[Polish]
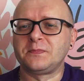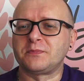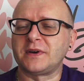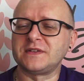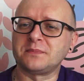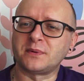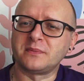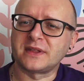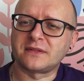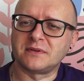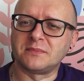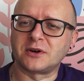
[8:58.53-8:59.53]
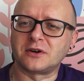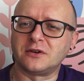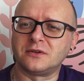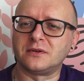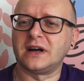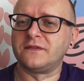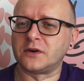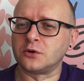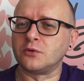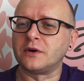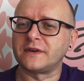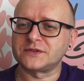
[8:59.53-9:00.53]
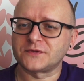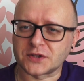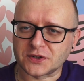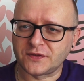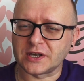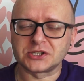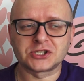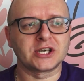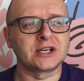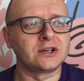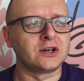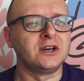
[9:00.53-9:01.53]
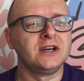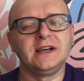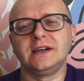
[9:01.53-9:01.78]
pewne pomysły mogą ewoluować w coś większego,